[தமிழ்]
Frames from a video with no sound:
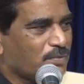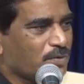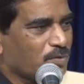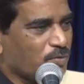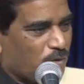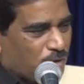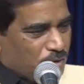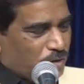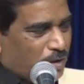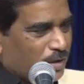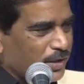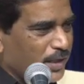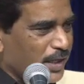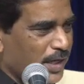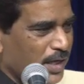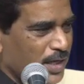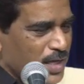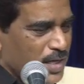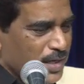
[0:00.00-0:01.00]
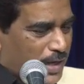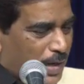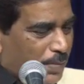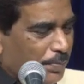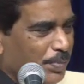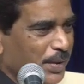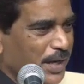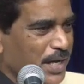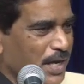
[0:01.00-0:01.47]
ஒரு சொந்த
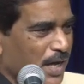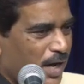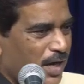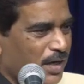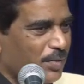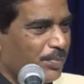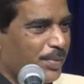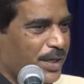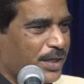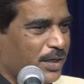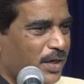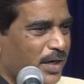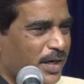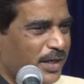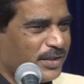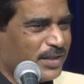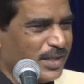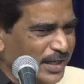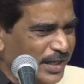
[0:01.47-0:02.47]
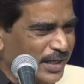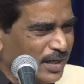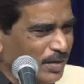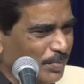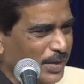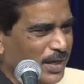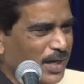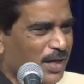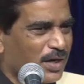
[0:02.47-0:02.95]
கம்பெனி ஆரம்பிக்கணும்னா திடீர்னு
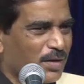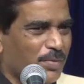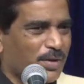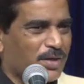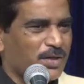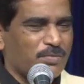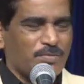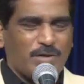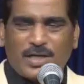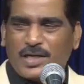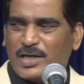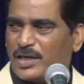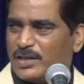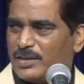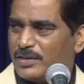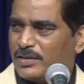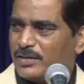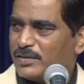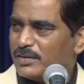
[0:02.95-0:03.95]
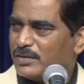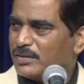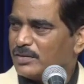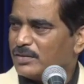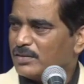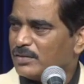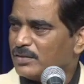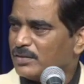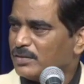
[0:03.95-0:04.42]
போய் ஆரம்பிக்க முடியாது
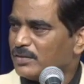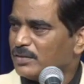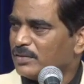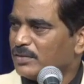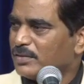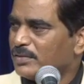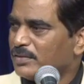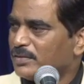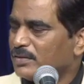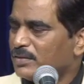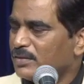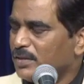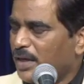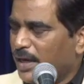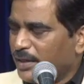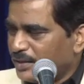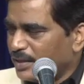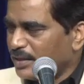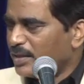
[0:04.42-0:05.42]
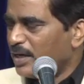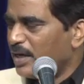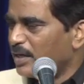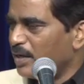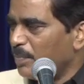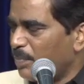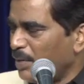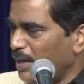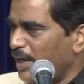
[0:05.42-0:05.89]
அதற்காக
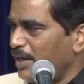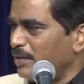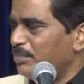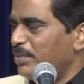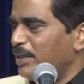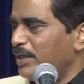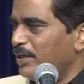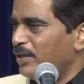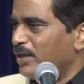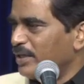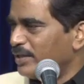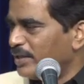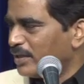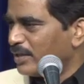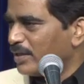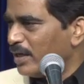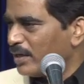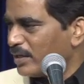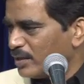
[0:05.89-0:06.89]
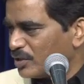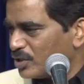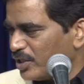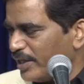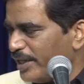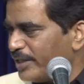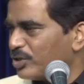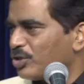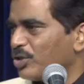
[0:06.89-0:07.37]
பிளான் பண்ணணும் அதற்காக
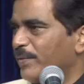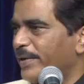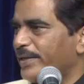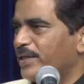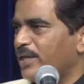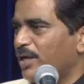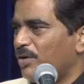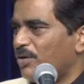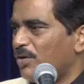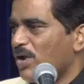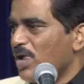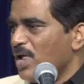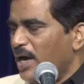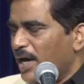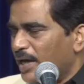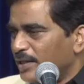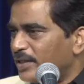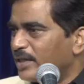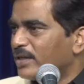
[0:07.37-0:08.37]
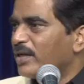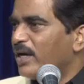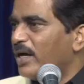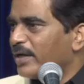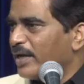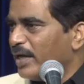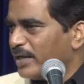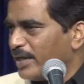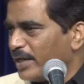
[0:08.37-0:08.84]
சேர்த்து வைக்கணும்
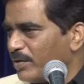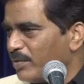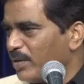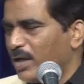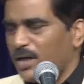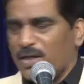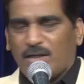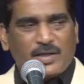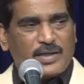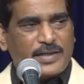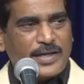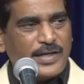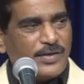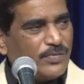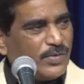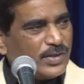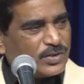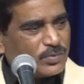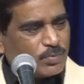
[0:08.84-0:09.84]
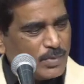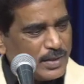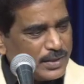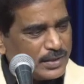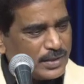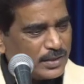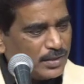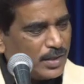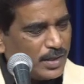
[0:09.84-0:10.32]
அதற்காக இன்
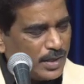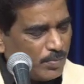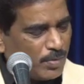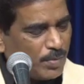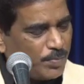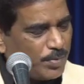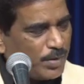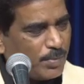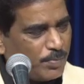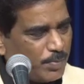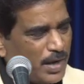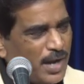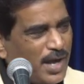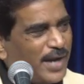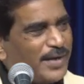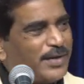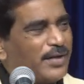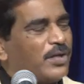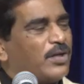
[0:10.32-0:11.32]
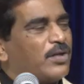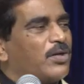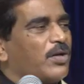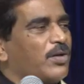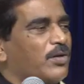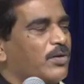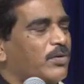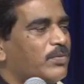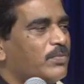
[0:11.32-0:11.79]
இன்வெஸ்ட்மெண்ட்டு uh, uh, நம்ம பிளான்
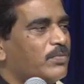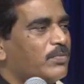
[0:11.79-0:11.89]
இருக்கணும்